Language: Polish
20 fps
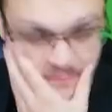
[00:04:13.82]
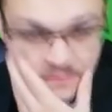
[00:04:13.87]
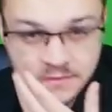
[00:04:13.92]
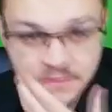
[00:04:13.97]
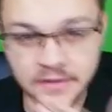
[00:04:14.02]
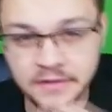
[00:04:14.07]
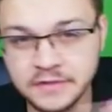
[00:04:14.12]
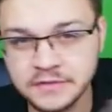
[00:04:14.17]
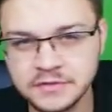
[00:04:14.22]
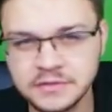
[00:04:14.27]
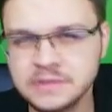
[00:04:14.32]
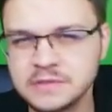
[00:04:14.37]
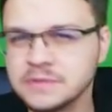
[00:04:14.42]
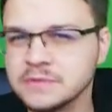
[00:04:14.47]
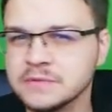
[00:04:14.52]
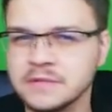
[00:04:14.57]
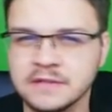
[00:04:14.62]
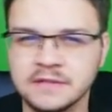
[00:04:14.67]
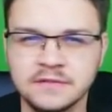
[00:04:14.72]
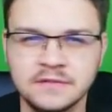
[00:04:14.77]
to jest
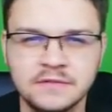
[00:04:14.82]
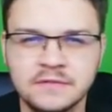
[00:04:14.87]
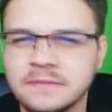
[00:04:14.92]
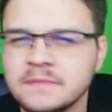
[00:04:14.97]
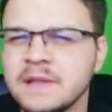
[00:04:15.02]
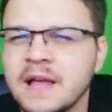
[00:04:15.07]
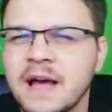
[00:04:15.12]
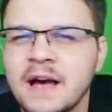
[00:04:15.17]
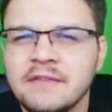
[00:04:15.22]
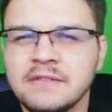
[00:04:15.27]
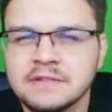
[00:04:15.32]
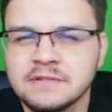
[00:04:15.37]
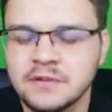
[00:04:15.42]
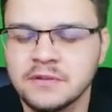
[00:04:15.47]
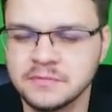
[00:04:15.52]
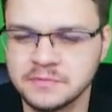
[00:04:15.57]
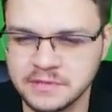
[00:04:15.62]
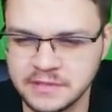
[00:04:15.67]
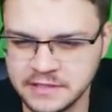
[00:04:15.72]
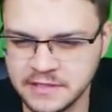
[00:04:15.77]
Shizune, nawet
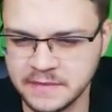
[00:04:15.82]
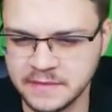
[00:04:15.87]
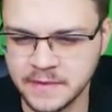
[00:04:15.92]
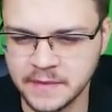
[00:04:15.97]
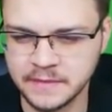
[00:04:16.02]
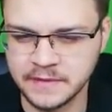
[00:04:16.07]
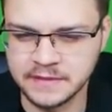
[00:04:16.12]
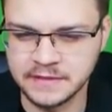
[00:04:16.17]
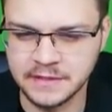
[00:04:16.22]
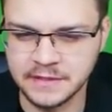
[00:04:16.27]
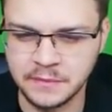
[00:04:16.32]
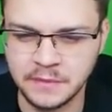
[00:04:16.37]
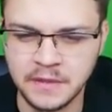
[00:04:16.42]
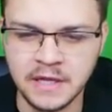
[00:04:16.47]
dobrze jej nie pamiętam.